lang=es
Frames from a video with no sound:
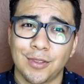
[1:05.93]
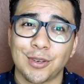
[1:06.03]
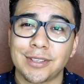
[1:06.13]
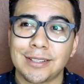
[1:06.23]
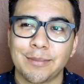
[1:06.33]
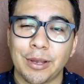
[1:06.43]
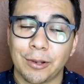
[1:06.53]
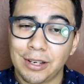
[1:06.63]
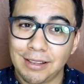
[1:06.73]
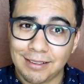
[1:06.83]
No sé si me
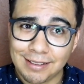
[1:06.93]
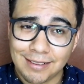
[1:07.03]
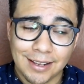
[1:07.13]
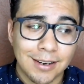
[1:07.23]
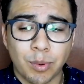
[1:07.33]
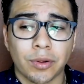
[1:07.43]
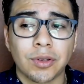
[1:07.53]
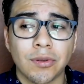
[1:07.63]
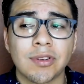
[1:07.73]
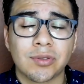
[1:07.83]
voy a entender por
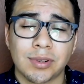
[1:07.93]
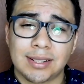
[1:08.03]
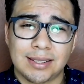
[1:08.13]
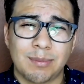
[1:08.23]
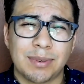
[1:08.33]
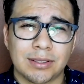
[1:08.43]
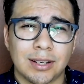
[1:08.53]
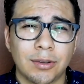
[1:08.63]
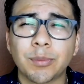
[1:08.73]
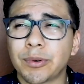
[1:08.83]
todo esto que está
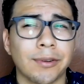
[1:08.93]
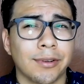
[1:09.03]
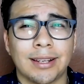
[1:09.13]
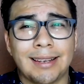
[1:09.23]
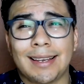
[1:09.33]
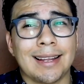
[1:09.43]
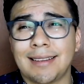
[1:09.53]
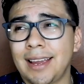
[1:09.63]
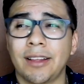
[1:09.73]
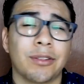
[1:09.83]
pasando, por lo de Kika